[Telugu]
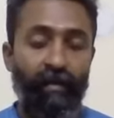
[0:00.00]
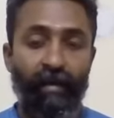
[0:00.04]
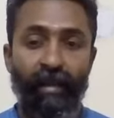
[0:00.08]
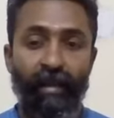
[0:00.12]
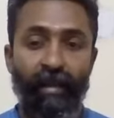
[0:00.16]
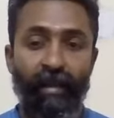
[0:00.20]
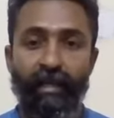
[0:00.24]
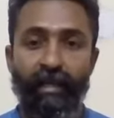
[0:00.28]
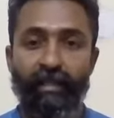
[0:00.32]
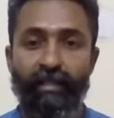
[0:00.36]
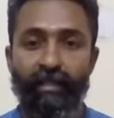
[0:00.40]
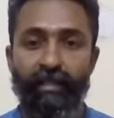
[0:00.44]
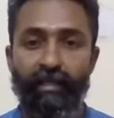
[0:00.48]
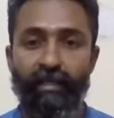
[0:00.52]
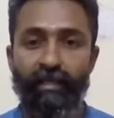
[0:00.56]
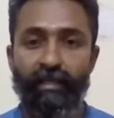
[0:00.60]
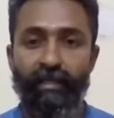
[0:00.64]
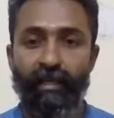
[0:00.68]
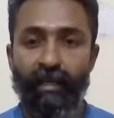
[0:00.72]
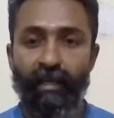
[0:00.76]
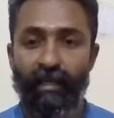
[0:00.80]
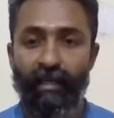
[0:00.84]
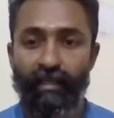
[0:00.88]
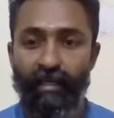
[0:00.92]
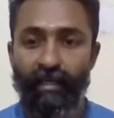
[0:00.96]
నేతి
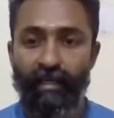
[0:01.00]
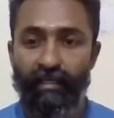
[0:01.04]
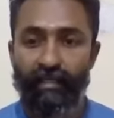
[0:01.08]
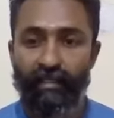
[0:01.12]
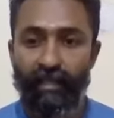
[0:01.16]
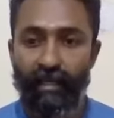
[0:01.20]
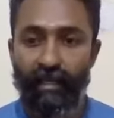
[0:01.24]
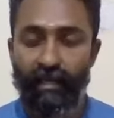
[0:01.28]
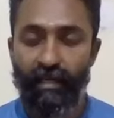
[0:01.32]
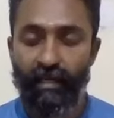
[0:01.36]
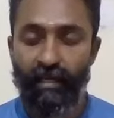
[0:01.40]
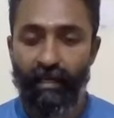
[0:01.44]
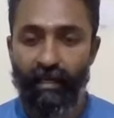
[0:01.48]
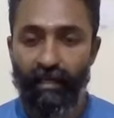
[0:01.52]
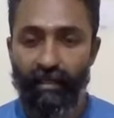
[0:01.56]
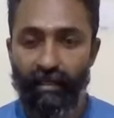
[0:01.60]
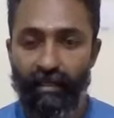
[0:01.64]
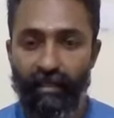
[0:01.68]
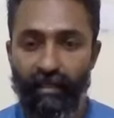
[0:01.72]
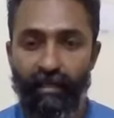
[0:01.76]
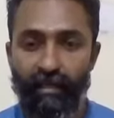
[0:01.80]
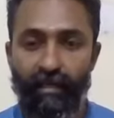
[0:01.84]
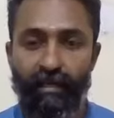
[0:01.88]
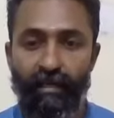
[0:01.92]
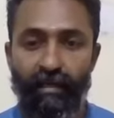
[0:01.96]
లేదా
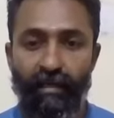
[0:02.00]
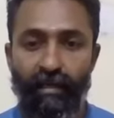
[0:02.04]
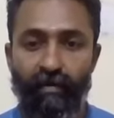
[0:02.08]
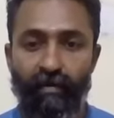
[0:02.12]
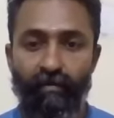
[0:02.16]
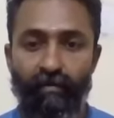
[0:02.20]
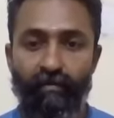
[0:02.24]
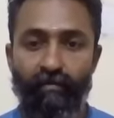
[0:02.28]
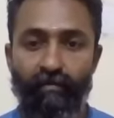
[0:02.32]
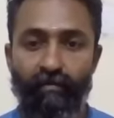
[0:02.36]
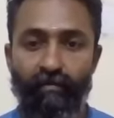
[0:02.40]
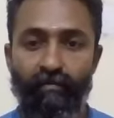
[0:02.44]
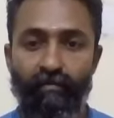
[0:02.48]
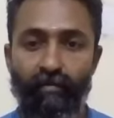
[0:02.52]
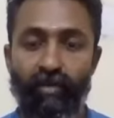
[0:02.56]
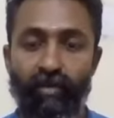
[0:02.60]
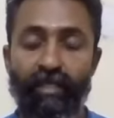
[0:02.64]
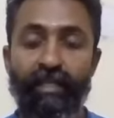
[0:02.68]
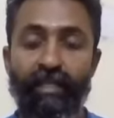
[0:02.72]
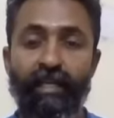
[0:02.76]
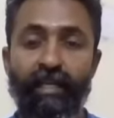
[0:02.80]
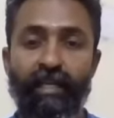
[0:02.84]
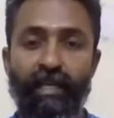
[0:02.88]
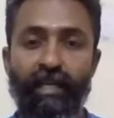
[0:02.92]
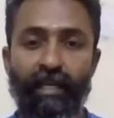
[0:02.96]
జలనేతి అంటారు
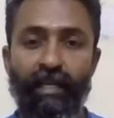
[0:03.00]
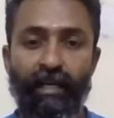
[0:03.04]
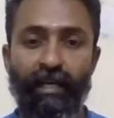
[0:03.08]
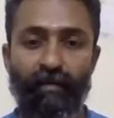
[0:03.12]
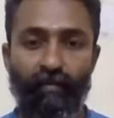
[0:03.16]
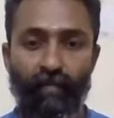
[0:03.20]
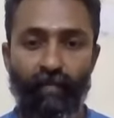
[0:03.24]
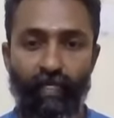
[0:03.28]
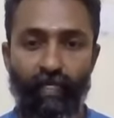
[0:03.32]
మొదటి క్రియ